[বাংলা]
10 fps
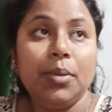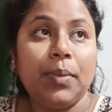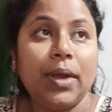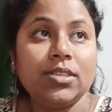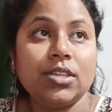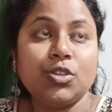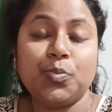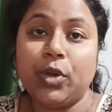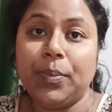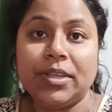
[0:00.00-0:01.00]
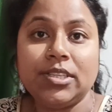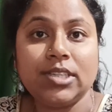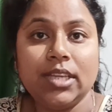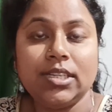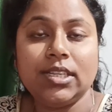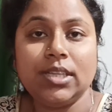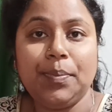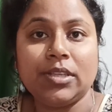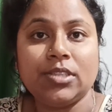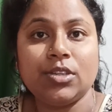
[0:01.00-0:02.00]
পাঁচটা পৌনে পাঁচটায় এসেছে
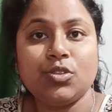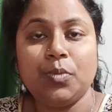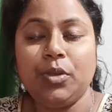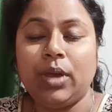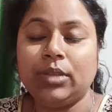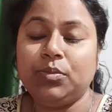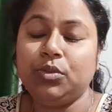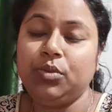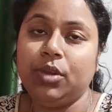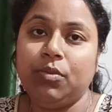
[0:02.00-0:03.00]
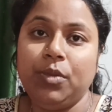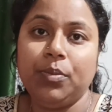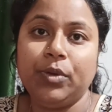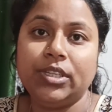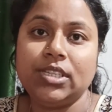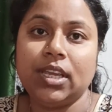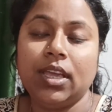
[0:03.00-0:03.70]
পাঁচটার সময় ও হাত মুখ ধুয়ে ঘুমিয়ে পড়েছে